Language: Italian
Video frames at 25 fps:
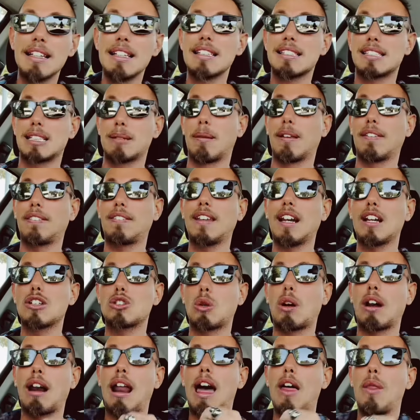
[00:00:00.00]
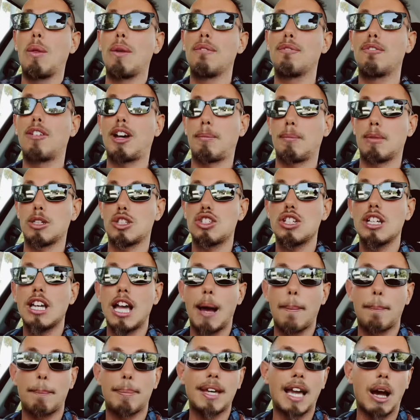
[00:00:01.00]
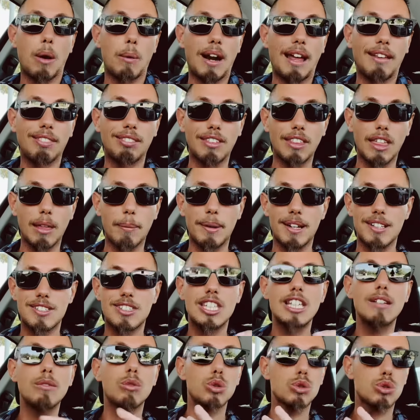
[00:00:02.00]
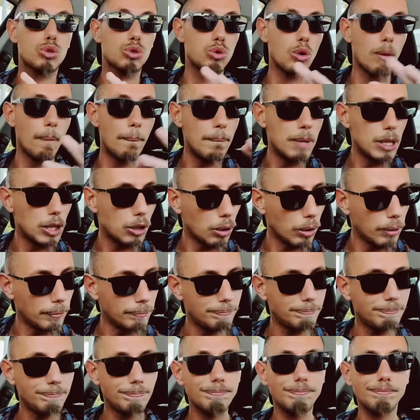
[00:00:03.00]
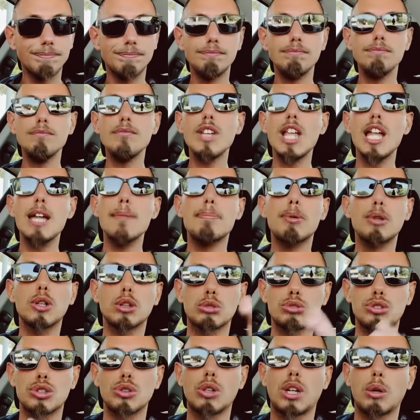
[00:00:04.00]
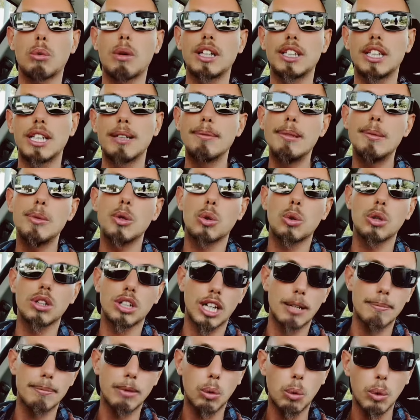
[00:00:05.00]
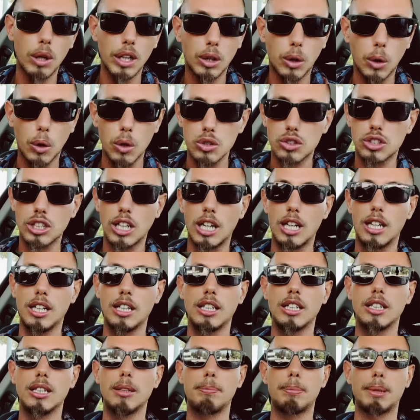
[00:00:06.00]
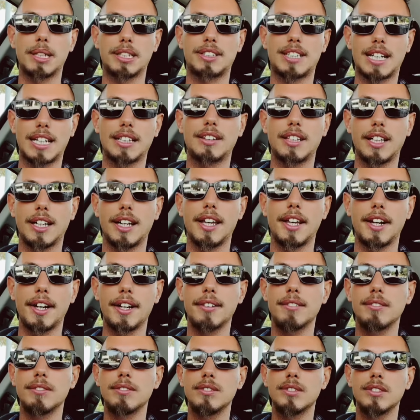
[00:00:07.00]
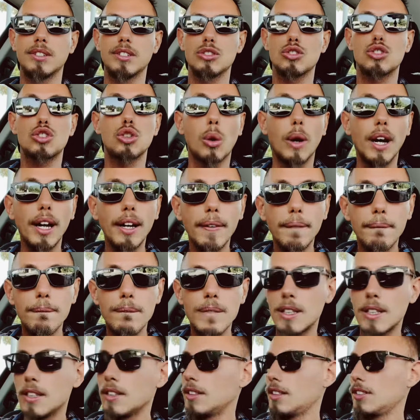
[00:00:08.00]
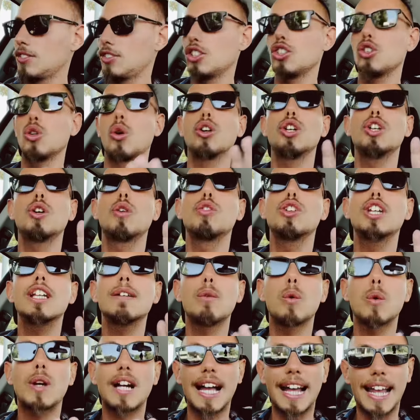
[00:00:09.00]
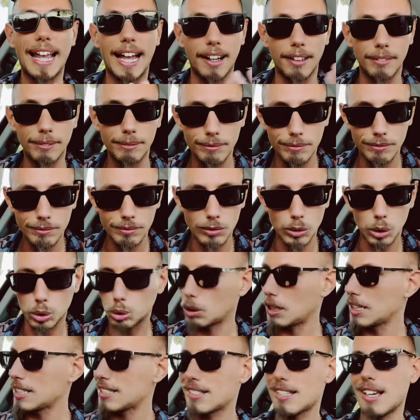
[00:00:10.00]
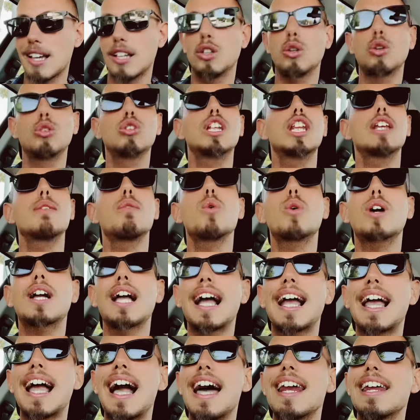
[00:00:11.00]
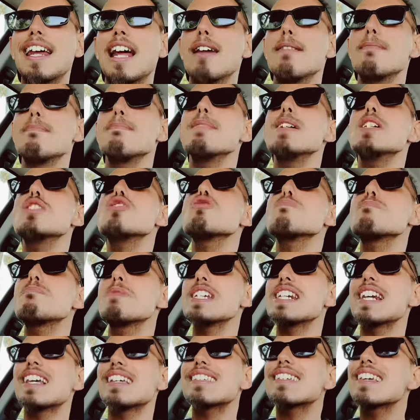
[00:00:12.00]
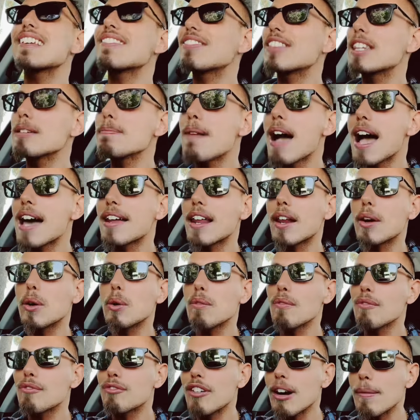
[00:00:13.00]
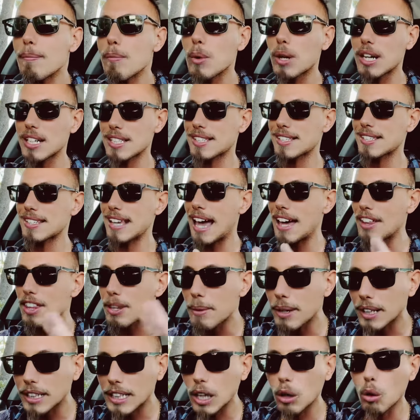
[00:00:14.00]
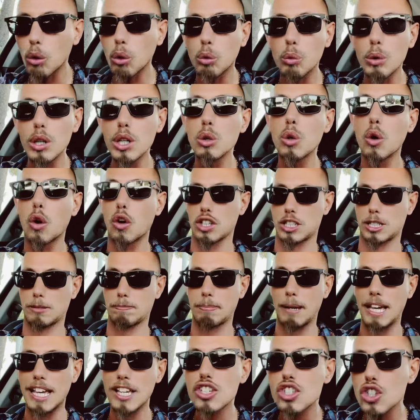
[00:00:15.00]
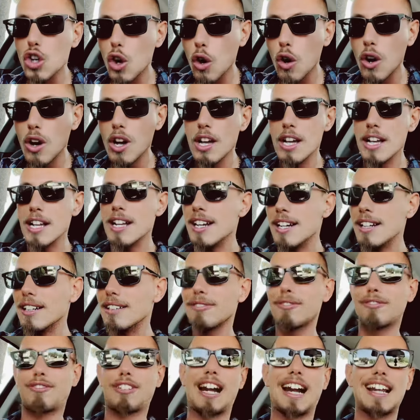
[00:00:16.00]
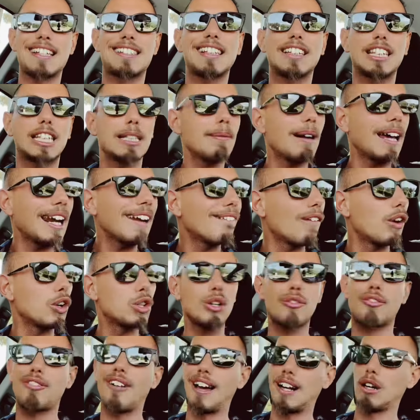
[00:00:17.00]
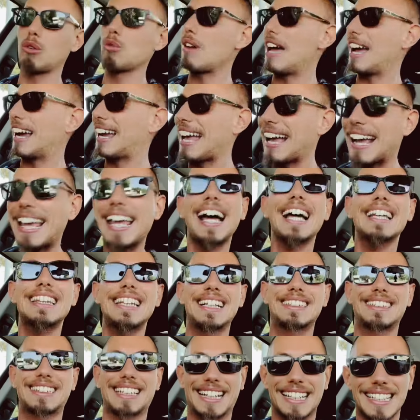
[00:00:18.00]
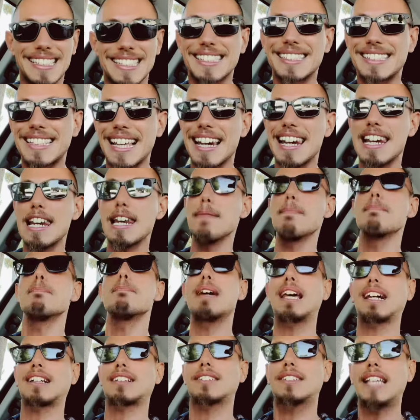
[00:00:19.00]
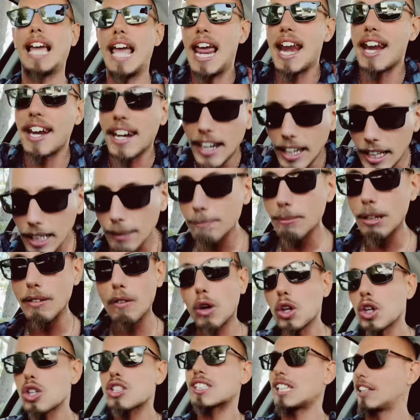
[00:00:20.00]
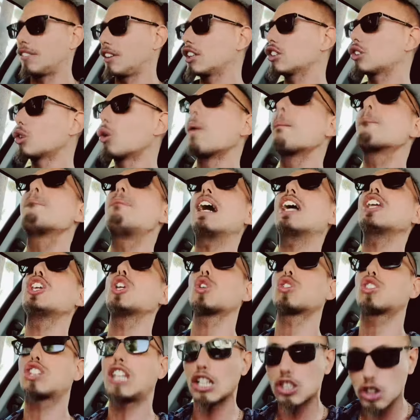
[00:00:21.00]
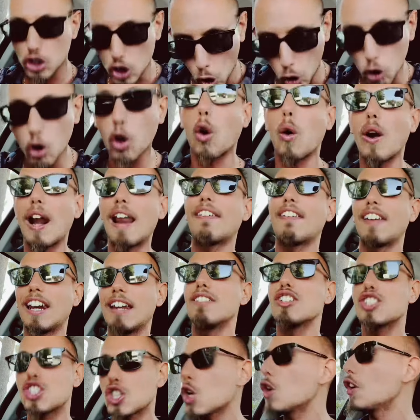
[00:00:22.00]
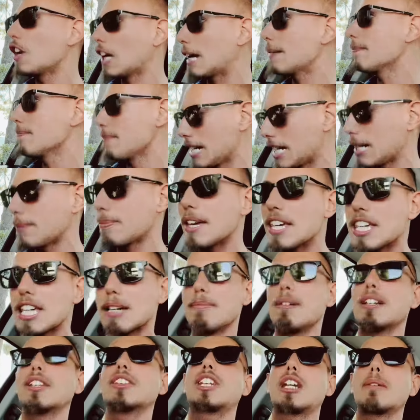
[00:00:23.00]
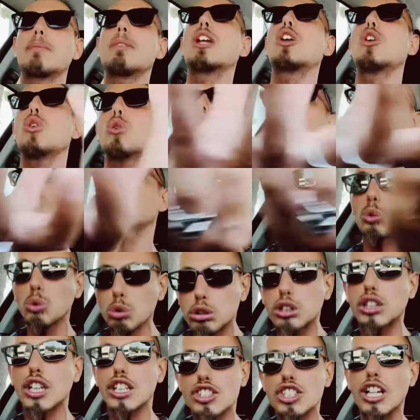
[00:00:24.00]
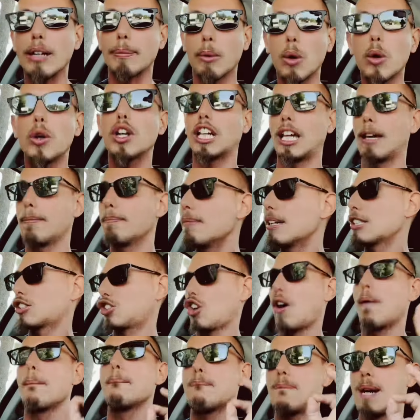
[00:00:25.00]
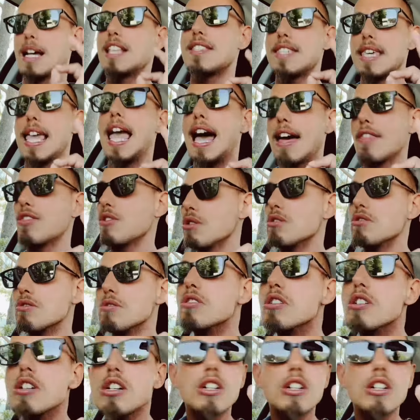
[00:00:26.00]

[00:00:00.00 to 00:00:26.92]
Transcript: Stamattina sono andato in farmacia a pia un antidepressivo subito. E poi ho detto, signora, guardi, a me mi occorrerebbe qualcosa eh, per trattenere. Cioè, signor, io non devo cagare. Dottoressa, io non devo cagare almeno per una settimana. Non famo cazzate perché con quello che ho speso, fra una settimana voglio fare una cagata a tre stelle merdenne eh. e mi voglio stare dentro il bagno da solo con la televisione che mi ripiglia mentre mi annuso tutti i sapori che mi sono mangiato.